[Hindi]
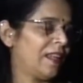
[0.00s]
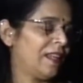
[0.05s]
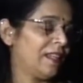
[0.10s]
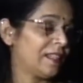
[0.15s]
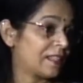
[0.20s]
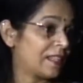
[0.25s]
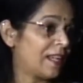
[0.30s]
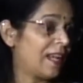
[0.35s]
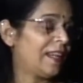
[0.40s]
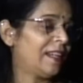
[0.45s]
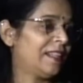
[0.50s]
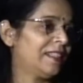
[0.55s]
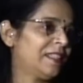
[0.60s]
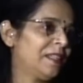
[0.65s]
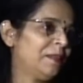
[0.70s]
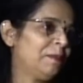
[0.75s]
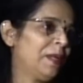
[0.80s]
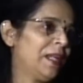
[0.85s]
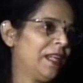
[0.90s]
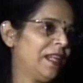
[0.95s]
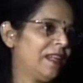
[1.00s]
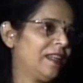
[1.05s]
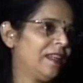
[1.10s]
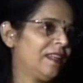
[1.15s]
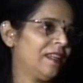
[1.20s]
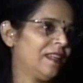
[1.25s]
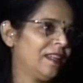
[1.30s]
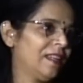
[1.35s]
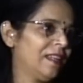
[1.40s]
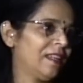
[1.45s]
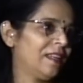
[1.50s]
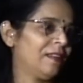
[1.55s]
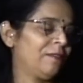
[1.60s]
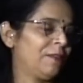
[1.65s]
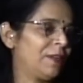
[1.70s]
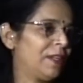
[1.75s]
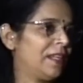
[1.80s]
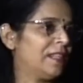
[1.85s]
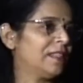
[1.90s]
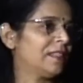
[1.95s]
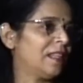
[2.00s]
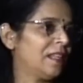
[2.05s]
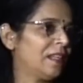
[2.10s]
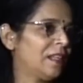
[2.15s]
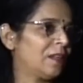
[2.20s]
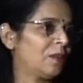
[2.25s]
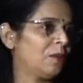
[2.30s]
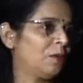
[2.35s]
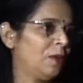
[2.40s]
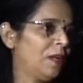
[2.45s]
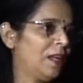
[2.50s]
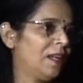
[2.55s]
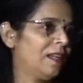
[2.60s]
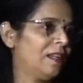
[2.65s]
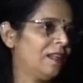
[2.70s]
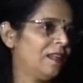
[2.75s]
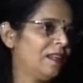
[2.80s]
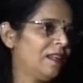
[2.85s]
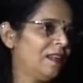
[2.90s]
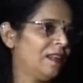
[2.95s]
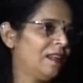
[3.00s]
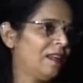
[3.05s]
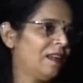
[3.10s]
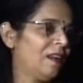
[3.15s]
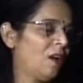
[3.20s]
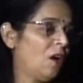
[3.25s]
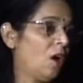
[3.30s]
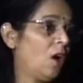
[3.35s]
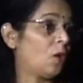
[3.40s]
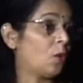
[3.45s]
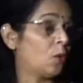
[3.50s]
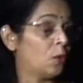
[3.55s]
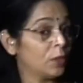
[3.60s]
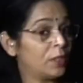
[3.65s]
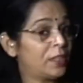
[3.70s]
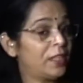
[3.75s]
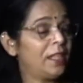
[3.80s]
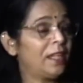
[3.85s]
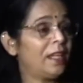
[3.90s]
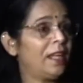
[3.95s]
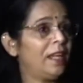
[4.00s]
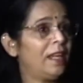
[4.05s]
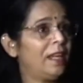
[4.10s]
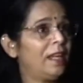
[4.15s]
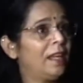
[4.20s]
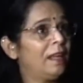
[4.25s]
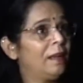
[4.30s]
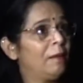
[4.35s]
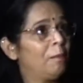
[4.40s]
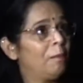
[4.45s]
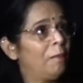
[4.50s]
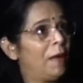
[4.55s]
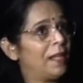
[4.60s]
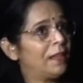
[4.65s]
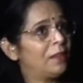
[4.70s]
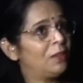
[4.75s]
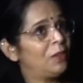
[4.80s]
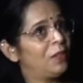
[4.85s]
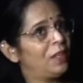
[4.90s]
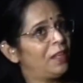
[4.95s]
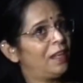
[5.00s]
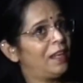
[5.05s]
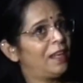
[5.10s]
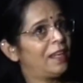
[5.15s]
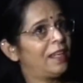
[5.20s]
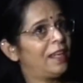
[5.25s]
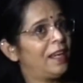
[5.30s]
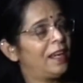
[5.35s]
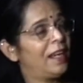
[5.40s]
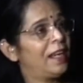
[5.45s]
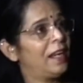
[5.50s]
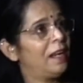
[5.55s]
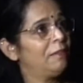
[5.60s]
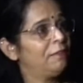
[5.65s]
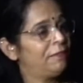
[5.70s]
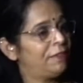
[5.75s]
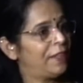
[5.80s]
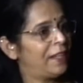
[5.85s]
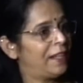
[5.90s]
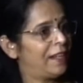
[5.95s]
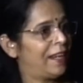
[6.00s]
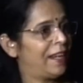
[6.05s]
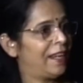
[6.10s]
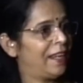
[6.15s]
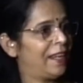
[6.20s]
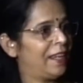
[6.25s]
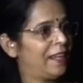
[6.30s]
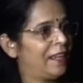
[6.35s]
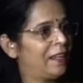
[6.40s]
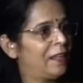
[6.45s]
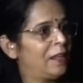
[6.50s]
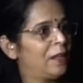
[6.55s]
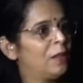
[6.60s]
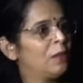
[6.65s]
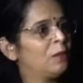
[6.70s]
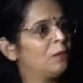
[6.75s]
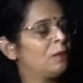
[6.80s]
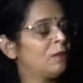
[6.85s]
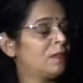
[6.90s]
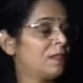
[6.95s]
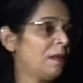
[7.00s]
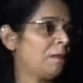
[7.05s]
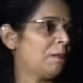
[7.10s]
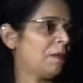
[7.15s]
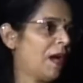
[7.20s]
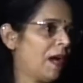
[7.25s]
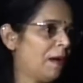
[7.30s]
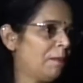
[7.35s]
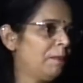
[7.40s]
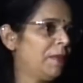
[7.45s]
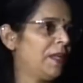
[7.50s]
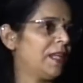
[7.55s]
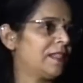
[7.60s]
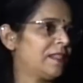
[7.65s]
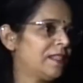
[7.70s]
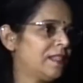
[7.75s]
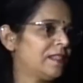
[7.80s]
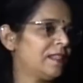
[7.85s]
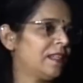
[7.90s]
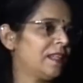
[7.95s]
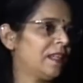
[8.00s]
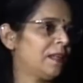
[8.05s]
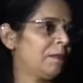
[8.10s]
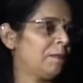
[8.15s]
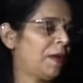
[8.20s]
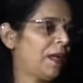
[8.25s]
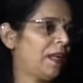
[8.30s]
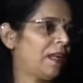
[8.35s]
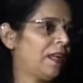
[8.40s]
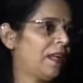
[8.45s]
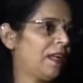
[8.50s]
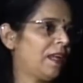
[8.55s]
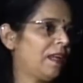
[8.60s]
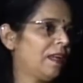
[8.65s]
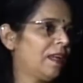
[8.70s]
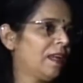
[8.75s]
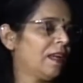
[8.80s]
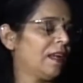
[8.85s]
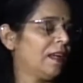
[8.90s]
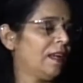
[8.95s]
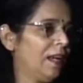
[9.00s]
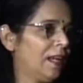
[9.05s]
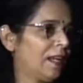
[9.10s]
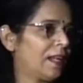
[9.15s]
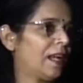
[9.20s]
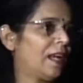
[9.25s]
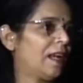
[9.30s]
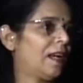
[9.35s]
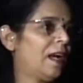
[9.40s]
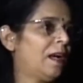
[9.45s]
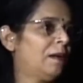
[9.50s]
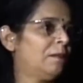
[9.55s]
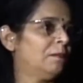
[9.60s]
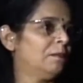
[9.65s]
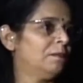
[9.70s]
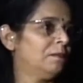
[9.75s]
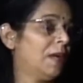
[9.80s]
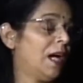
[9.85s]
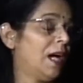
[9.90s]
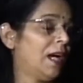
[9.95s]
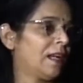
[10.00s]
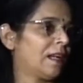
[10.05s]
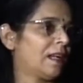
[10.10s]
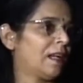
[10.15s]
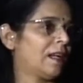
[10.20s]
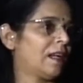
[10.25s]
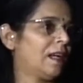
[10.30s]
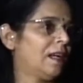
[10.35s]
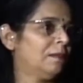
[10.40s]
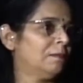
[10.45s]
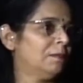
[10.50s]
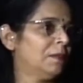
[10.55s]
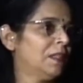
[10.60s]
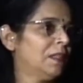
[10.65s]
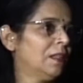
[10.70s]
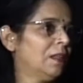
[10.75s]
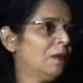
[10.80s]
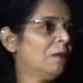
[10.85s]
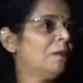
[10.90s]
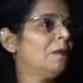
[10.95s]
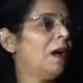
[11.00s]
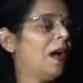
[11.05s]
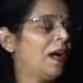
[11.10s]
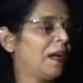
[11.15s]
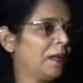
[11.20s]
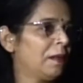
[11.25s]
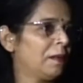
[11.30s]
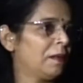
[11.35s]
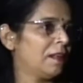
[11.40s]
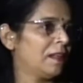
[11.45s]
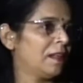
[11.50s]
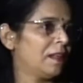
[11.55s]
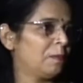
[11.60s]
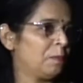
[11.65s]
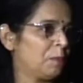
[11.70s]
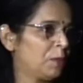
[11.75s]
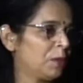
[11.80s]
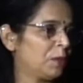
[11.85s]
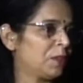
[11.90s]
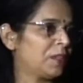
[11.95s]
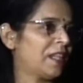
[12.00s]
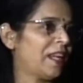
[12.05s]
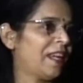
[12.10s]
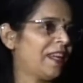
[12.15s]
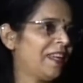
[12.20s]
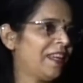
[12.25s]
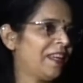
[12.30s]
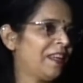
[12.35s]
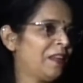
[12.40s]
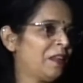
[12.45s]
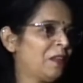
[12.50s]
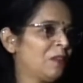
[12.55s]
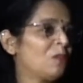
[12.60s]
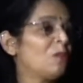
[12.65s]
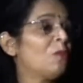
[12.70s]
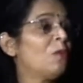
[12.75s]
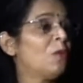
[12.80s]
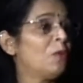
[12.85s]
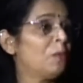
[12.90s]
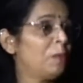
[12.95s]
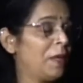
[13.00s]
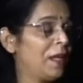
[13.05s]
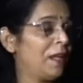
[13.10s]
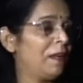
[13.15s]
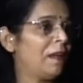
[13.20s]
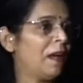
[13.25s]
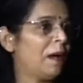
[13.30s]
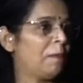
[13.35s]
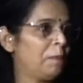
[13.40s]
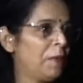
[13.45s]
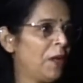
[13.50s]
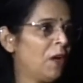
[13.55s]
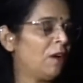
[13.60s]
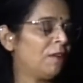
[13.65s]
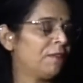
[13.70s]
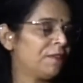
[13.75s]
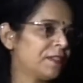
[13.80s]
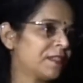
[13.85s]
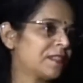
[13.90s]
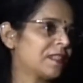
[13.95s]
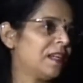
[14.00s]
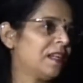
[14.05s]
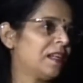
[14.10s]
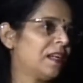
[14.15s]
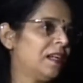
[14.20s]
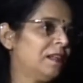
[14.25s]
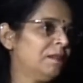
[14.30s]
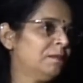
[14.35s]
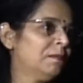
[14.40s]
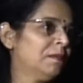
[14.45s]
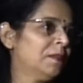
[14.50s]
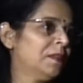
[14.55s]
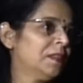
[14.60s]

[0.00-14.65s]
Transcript: इस कारण से मैंने फिटनेस सेंटर खोला और खुशी की बात तो ये है कि अगर हम फिट रहेंगे तो सब काम भी अच्छे से कर पाएंगे घर का काम बाहर का काम अगर पुरुष है तो वो भी अपने ऑफिस का काम